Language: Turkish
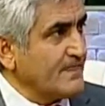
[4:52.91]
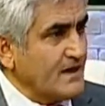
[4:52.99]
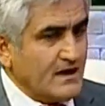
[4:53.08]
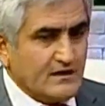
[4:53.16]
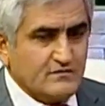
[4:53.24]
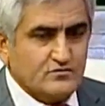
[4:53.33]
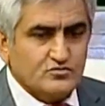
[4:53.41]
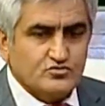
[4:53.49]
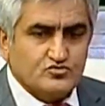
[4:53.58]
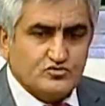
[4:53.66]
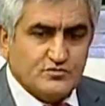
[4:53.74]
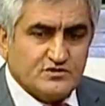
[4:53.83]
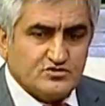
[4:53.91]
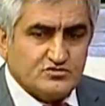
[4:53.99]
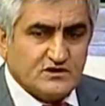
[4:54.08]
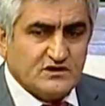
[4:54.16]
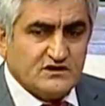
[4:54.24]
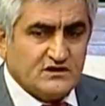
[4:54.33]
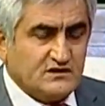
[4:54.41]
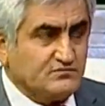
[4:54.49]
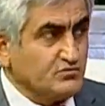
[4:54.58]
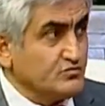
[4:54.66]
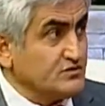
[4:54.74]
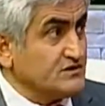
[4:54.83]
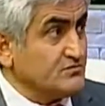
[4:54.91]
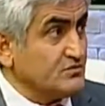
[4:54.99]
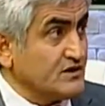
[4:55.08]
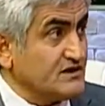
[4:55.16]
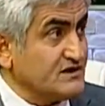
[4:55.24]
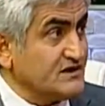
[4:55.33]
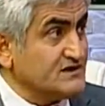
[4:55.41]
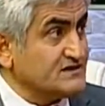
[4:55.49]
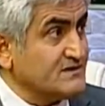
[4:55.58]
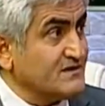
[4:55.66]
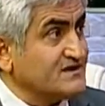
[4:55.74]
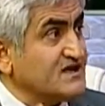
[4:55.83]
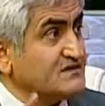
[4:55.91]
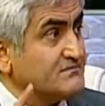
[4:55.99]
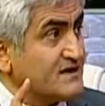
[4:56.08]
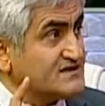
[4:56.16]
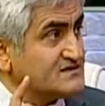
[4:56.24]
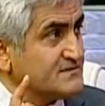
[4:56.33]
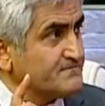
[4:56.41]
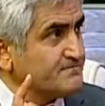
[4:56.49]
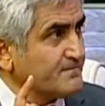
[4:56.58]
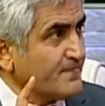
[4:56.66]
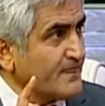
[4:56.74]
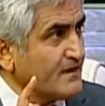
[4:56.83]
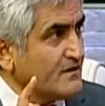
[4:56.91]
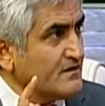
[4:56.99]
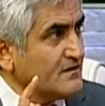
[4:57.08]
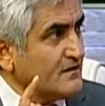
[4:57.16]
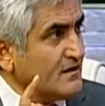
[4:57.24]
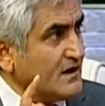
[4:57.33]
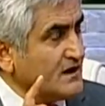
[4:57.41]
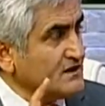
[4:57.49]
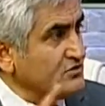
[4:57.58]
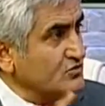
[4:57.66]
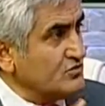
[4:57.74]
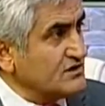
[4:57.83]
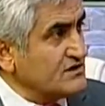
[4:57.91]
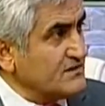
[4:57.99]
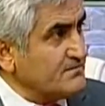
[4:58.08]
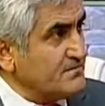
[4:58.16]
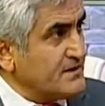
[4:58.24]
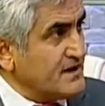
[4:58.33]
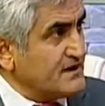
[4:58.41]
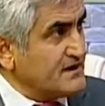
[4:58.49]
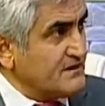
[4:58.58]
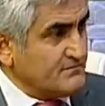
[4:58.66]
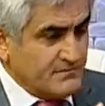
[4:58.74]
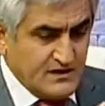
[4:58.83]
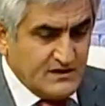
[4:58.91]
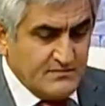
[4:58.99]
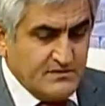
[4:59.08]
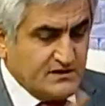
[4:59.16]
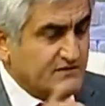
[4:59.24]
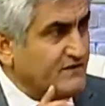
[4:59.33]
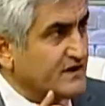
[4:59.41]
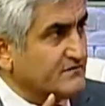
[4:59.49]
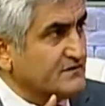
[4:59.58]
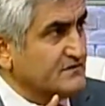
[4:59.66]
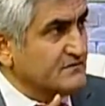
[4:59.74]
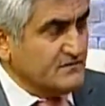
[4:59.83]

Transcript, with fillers: Yani şu bitki şuna iyi gelir, bu bitki buna iyi gelir Hı demek yetmez. Hepsinin ispatı Hangi var. ülkede belge, belge bilgi var mı?